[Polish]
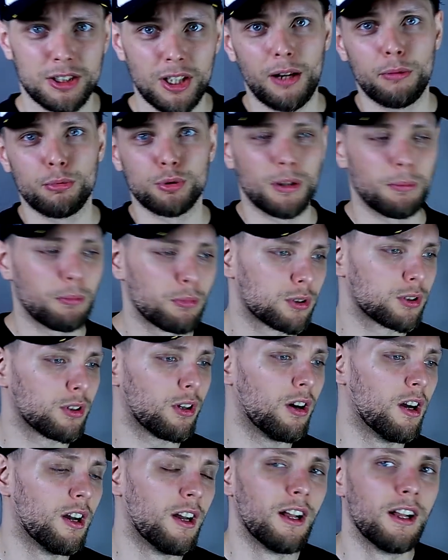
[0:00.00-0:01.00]
strzelał już na
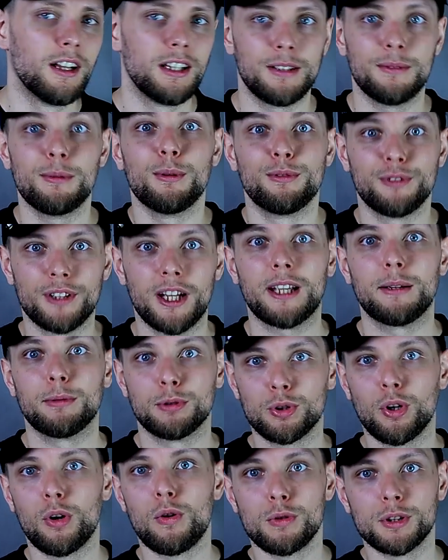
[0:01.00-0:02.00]
pusto i był w takim
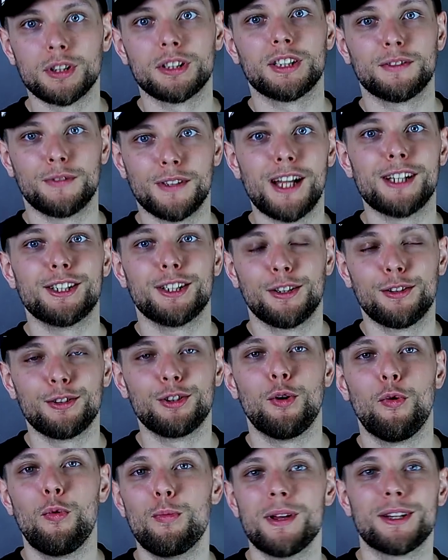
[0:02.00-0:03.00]
szoku, że też widać, że tego
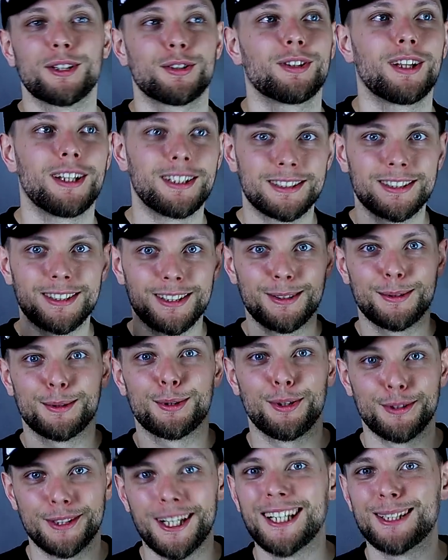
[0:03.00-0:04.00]
nie umie, że to nie jest,
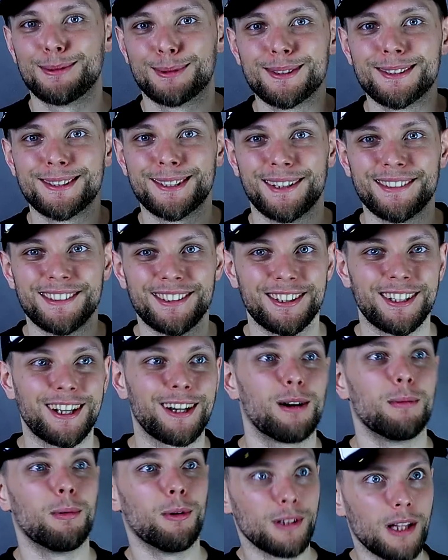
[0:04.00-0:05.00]
że on nie jest przyzwyczajony do
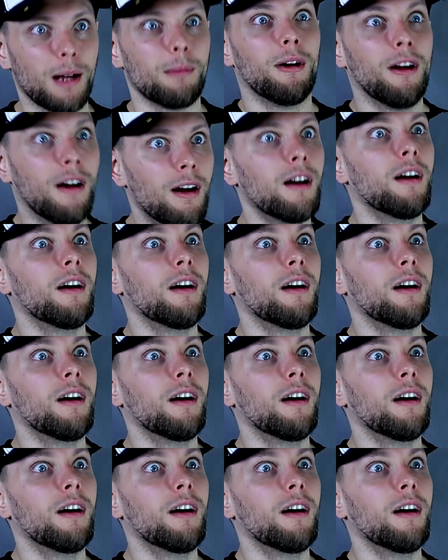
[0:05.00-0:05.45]
tego, bo tam